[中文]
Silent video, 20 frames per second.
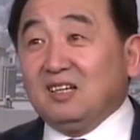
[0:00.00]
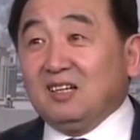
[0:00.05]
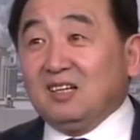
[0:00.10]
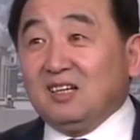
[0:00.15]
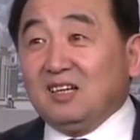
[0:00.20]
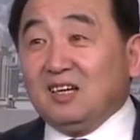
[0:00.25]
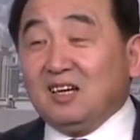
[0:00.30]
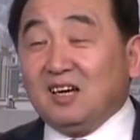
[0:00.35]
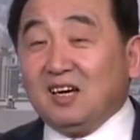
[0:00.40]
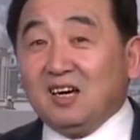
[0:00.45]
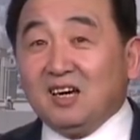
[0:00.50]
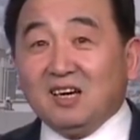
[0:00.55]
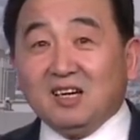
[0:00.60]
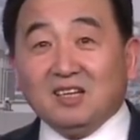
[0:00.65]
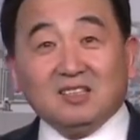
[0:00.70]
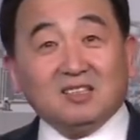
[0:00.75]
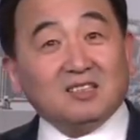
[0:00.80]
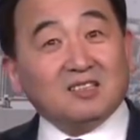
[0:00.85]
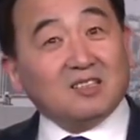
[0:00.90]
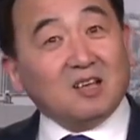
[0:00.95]

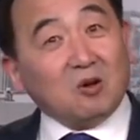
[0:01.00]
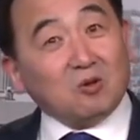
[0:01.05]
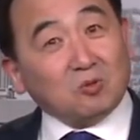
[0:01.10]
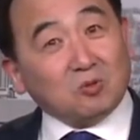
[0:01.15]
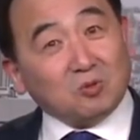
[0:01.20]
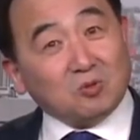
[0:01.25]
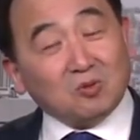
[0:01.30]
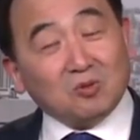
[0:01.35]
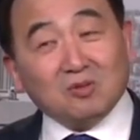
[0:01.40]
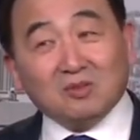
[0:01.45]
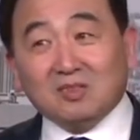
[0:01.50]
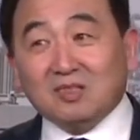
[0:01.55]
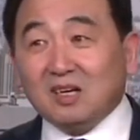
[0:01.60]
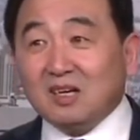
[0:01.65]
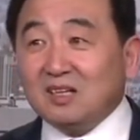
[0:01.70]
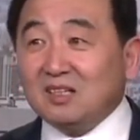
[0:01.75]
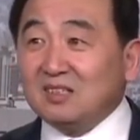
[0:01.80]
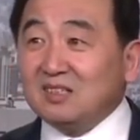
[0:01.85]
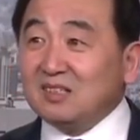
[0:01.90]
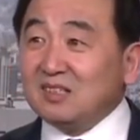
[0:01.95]
他到时候
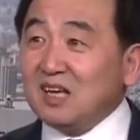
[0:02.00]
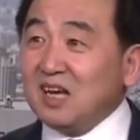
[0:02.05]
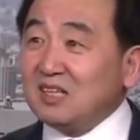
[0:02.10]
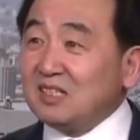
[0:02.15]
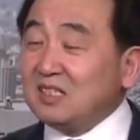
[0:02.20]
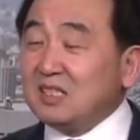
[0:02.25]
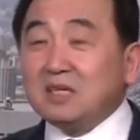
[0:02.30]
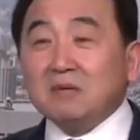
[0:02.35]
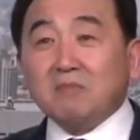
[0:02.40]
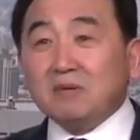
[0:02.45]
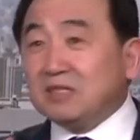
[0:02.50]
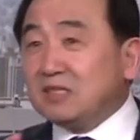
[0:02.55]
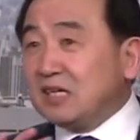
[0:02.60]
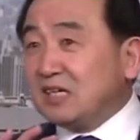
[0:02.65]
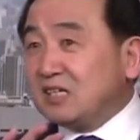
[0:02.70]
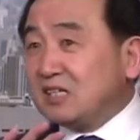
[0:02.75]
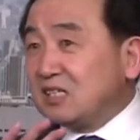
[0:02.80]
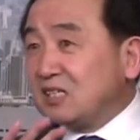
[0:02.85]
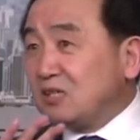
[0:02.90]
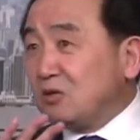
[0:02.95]
他他基本这
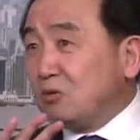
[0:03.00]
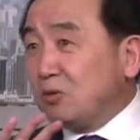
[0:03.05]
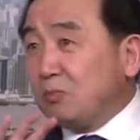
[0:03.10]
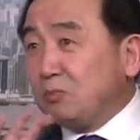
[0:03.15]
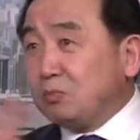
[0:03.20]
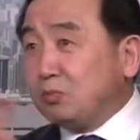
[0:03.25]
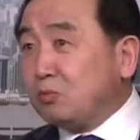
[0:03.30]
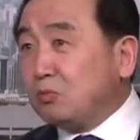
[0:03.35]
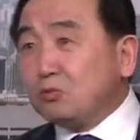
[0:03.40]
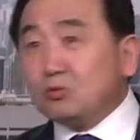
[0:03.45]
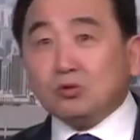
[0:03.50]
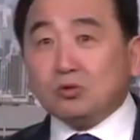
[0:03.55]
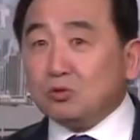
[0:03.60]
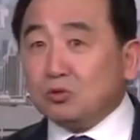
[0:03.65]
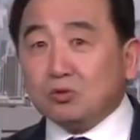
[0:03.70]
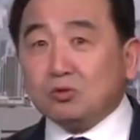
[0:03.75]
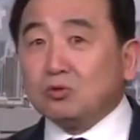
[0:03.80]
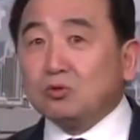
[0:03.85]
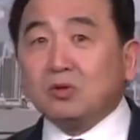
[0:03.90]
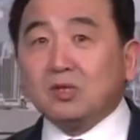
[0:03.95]
个社会不许
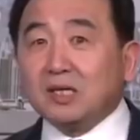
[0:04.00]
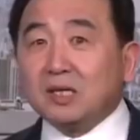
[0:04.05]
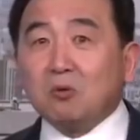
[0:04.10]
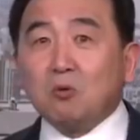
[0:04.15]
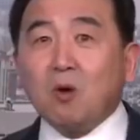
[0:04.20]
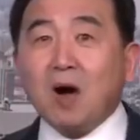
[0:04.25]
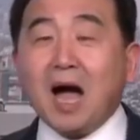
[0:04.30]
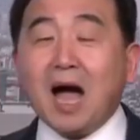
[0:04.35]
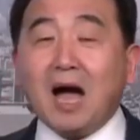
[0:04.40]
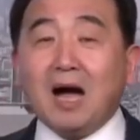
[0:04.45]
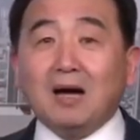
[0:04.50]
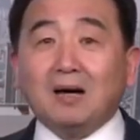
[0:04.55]
说这话。